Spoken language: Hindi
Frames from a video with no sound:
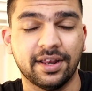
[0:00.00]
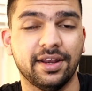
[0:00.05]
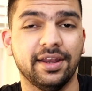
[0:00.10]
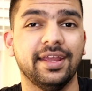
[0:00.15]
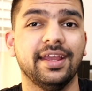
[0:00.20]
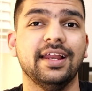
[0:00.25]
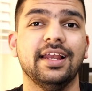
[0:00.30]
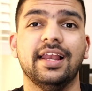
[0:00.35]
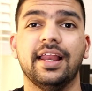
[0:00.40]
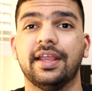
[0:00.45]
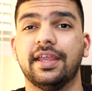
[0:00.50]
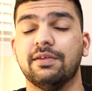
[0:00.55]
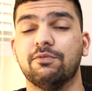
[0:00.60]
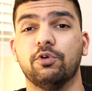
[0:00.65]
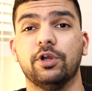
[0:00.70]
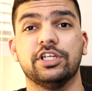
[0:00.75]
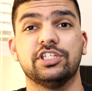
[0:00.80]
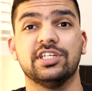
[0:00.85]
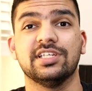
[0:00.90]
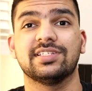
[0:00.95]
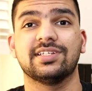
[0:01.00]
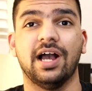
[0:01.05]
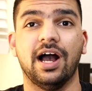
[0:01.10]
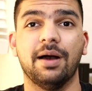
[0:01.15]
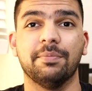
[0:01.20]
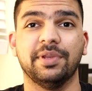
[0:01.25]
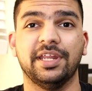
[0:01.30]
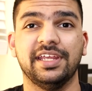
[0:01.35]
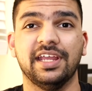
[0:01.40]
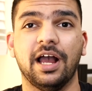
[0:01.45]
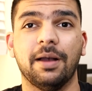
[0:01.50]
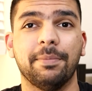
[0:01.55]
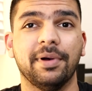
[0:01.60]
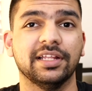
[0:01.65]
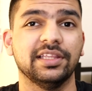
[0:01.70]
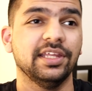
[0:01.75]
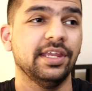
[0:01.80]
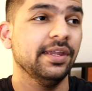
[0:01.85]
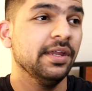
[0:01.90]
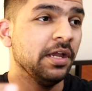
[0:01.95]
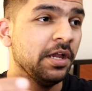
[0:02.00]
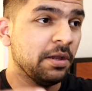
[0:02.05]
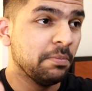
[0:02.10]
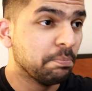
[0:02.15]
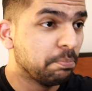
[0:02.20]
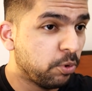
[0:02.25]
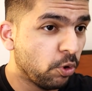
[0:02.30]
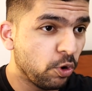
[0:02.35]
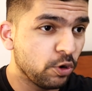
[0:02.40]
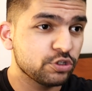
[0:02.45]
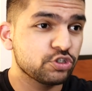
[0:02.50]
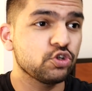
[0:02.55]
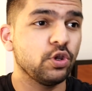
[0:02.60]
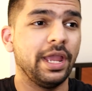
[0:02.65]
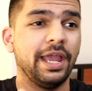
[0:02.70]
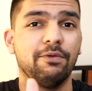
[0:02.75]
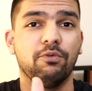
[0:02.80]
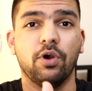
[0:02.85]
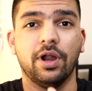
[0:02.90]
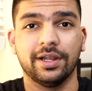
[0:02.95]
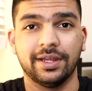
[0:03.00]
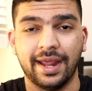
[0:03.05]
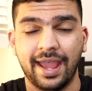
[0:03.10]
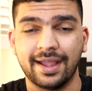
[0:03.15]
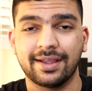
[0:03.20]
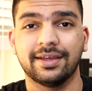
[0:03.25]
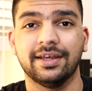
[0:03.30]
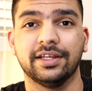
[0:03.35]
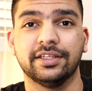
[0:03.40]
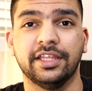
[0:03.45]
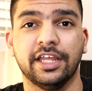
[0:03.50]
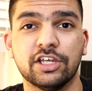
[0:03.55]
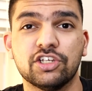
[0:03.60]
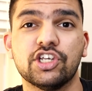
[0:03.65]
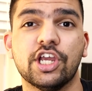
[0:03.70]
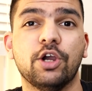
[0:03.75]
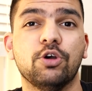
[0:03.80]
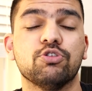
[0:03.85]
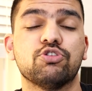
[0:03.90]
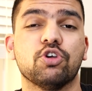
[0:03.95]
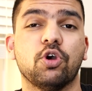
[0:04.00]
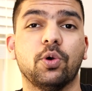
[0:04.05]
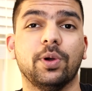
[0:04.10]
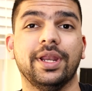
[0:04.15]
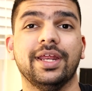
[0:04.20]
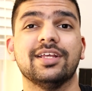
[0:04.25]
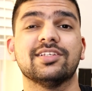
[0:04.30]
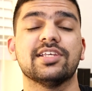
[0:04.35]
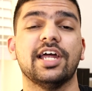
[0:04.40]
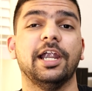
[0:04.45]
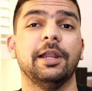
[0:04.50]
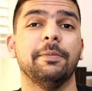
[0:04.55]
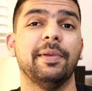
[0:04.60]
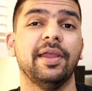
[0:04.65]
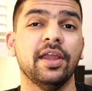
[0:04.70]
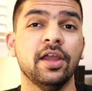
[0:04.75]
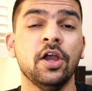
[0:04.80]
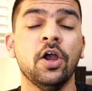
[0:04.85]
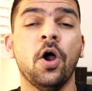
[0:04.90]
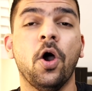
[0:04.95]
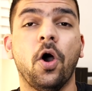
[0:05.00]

करने की लेकिन वो ये चीज काम नहीं आ पाती बुक्स जो है वो अटैक करते हैं जे ऊसो को रिंग साइड पे